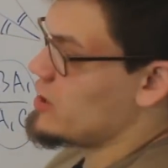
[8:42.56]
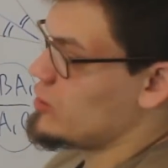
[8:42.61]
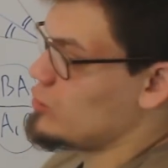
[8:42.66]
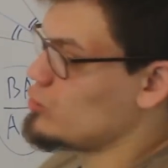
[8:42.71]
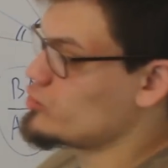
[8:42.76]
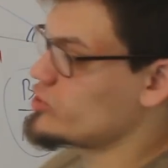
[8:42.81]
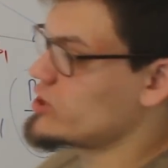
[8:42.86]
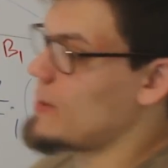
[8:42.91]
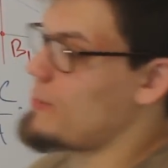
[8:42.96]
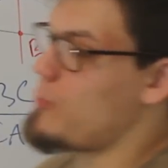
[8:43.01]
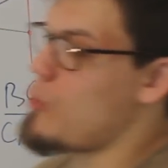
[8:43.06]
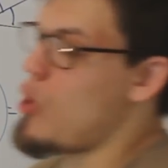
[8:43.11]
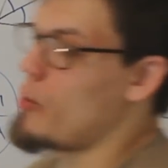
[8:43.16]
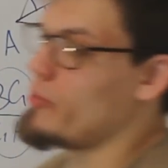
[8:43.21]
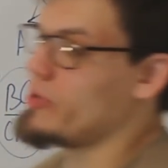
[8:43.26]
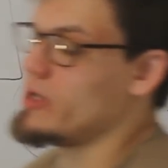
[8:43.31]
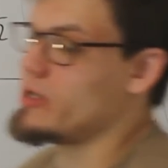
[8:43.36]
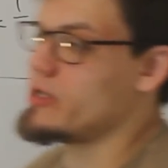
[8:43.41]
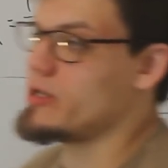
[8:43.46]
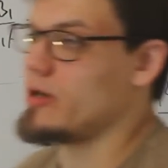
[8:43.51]
Нужно
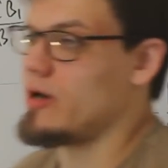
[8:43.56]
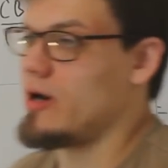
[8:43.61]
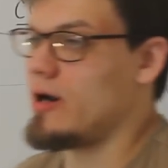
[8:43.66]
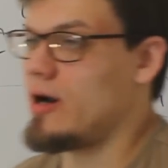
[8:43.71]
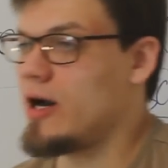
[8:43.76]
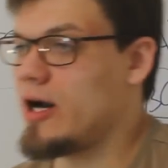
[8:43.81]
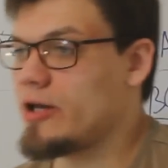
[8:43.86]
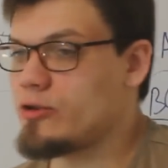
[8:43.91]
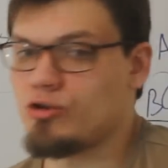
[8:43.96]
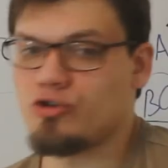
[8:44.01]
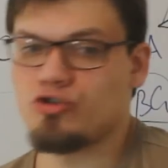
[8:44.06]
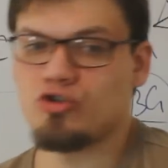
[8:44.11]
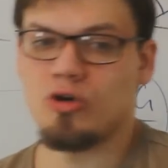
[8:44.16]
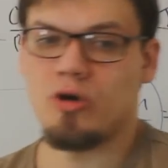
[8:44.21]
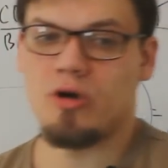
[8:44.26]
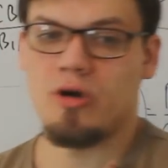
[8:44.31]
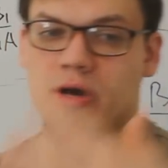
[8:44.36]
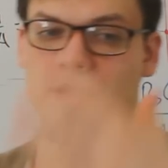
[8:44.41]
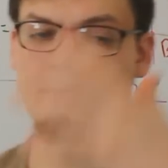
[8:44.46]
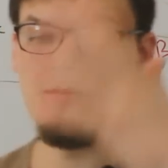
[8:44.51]
помнить а, то,
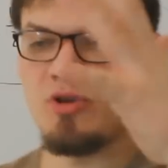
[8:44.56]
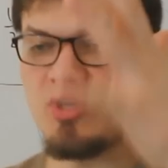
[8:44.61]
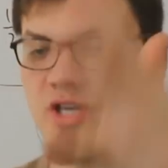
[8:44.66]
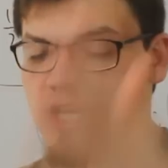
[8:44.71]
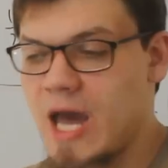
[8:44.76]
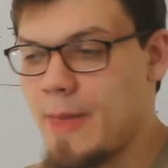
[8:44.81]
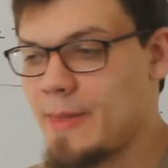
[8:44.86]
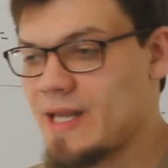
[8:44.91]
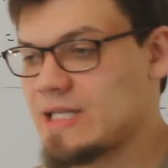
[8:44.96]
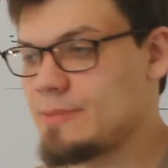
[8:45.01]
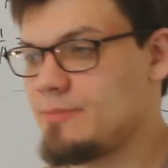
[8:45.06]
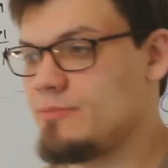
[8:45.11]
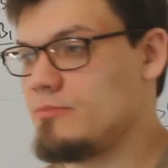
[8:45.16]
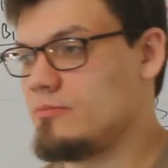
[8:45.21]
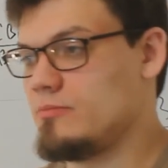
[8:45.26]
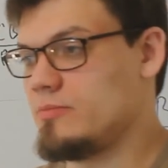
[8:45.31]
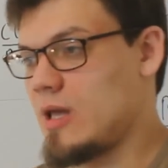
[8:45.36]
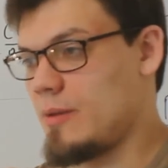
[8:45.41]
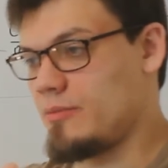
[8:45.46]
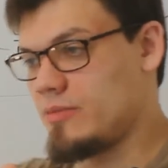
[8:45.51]
что медиан
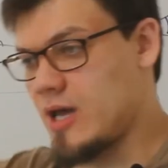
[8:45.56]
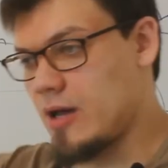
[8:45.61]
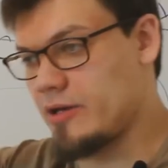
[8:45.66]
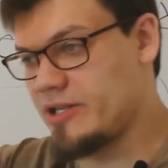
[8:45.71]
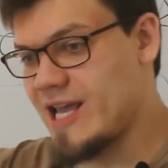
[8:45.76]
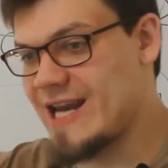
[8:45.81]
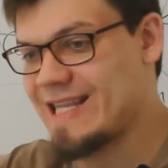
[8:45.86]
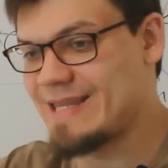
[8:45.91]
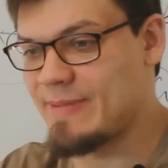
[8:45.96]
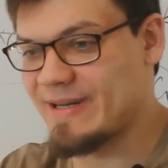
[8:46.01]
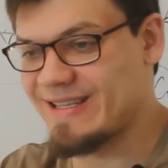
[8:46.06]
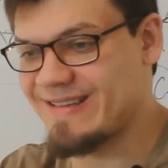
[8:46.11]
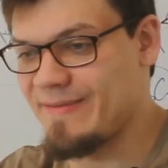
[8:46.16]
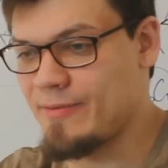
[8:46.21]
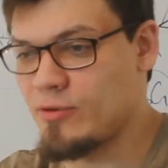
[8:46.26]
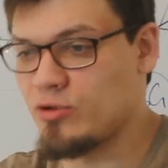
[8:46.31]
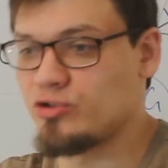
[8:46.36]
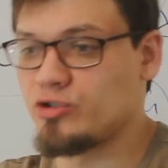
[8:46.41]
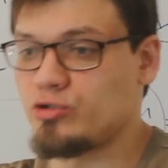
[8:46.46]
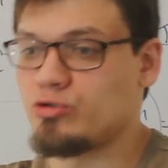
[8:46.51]
там, да, делит
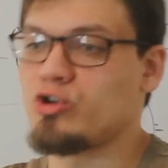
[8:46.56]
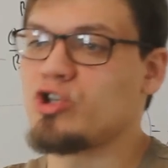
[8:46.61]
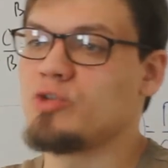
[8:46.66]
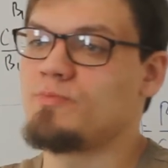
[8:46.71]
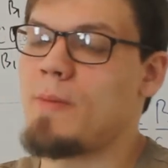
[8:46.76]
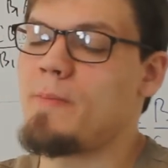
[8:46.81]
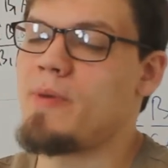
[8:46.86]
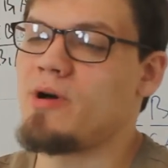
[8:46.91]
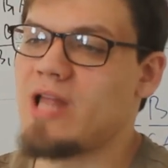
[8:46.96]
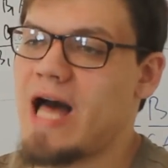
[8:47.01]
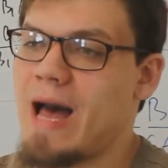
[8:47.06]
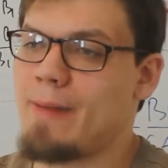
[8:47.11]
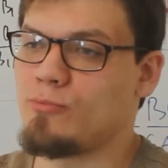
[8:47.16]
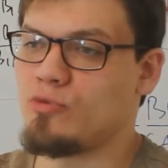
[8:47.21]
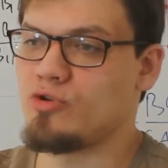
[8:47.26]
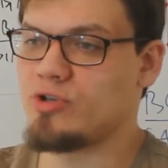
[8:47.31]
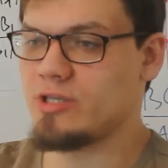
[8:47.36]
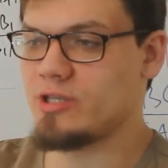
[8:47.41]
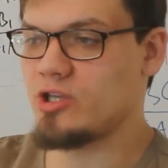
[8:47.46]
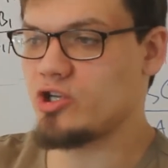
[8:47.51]
противоположную сторону пополам,
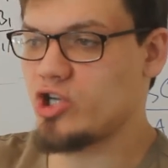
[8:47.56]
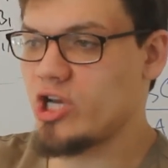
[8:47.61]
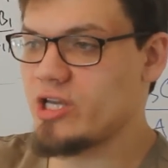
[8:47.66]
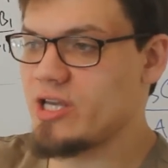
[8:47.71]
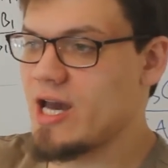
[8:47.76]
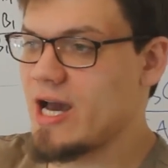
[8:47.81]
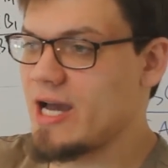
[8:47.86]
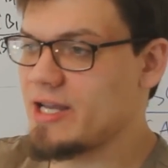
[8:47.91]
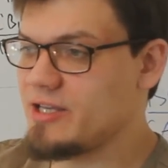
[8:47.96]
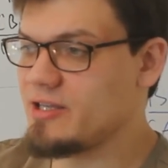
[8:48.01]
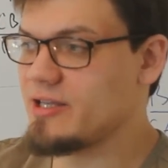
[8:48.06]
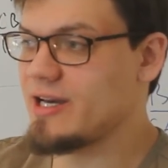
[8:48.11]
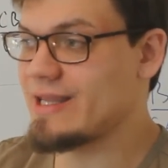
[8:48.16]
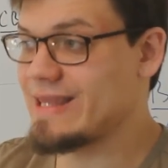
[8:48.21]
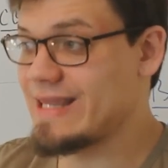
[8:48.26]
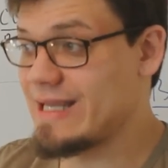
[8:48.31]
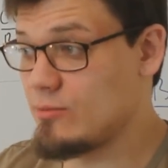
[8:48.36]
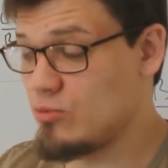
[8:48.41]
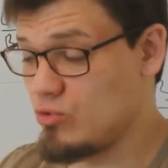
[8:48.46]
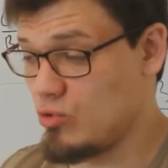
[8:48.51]
то есть отношение один к
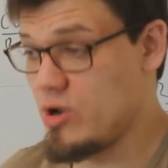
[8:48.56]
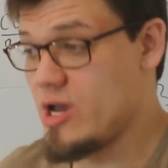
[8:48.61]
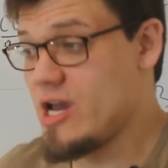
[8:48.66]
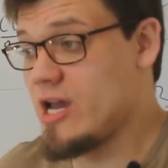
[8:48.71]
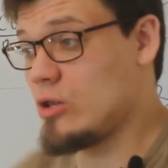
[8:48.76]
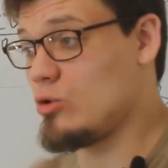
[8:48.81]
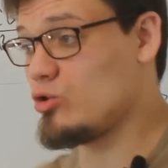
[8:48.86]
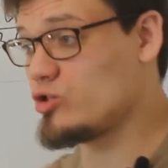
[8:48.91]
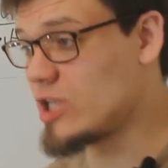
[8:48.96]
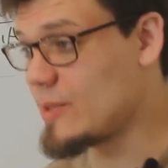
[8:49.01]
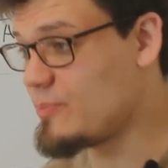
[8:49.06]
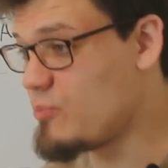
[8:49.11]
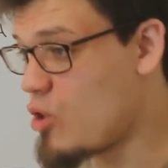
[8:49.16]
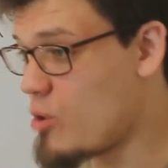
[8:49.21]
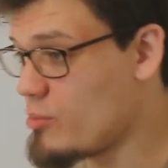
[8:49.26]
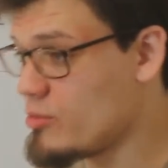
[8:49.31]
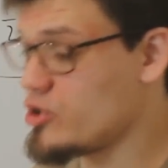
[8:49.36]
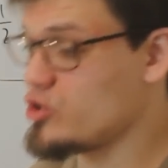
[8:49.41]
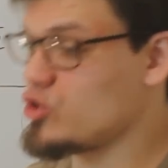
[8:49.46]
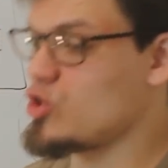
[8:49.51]
одному. Нужно
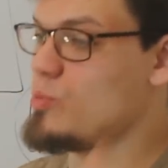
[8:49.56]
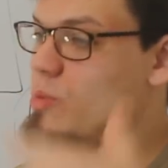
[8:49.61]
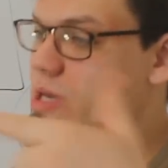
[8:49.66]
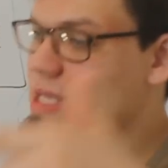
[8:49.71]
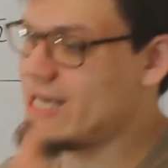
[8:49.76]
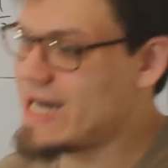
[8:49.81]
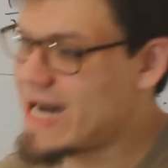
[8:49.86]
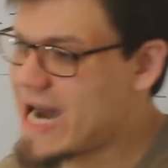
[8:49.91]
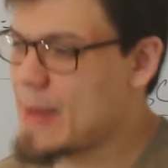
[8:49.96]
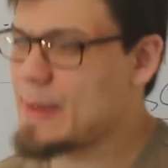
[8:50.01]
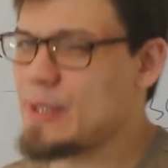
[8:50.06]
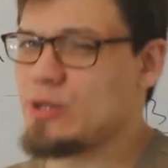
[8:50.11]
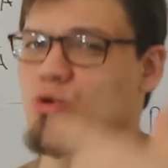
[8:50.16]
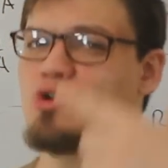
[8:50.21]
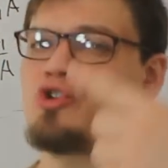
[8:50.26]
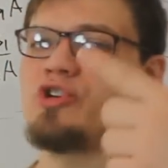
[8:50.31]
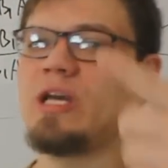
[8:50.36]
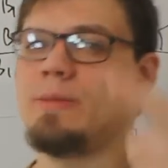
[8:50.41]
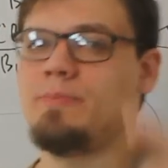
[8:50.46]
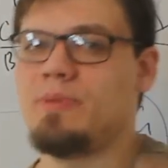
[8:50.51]
помнить, что медиан и
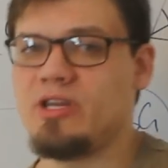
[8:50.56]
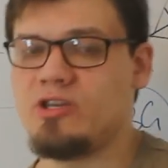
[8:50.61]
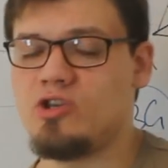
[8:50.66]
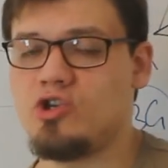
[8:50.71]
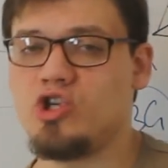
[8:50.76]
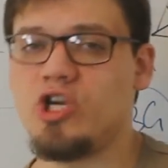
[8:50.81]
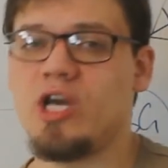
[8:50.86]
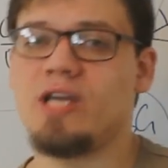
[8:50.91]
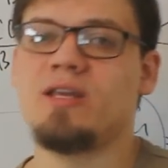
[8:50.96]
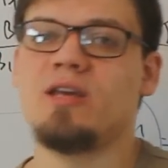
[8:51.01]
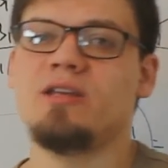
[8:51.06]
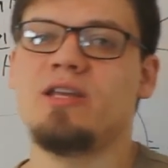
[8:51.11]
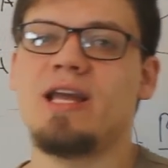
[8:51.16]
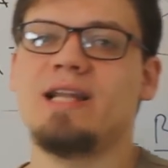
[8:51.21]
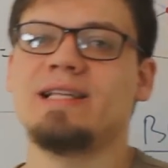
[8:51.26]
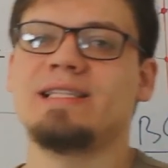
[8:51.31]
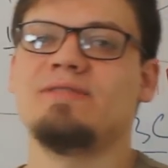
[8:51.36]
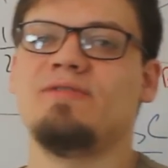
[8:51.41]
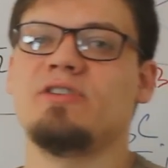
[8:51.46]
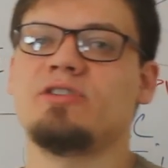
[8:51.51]
точка пересечения
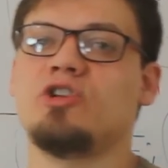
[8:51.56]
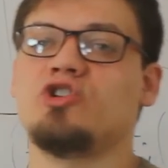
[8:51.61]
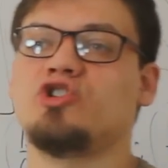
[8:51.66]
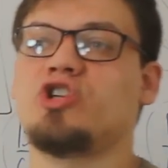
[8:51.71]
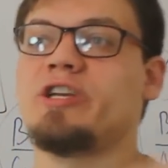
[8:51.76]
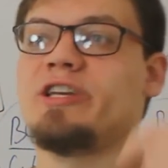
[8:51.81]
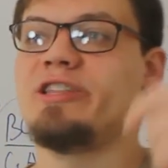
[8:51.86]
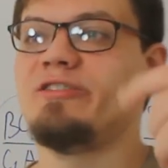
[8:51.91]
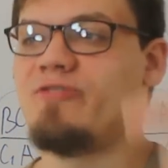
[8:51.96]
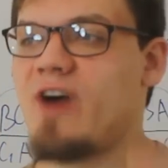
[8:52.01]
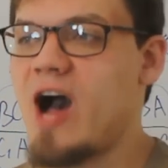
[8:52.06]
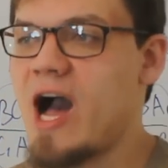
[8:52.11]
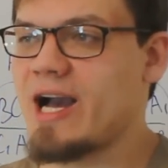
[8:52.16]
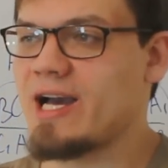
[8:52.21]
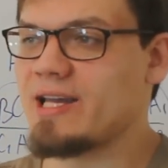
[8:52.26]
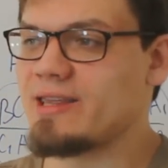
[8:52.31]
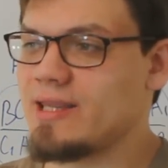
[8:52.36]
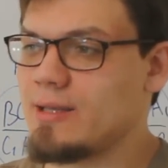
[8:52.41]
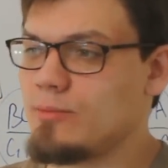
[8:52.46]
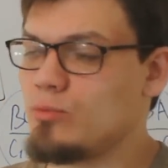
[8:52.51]
делятся в отношении 2
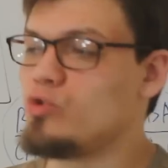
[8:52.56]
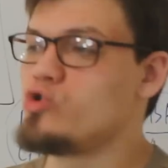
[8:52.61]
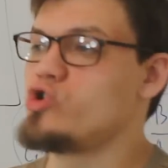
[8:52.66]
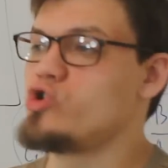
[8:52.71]
к одному,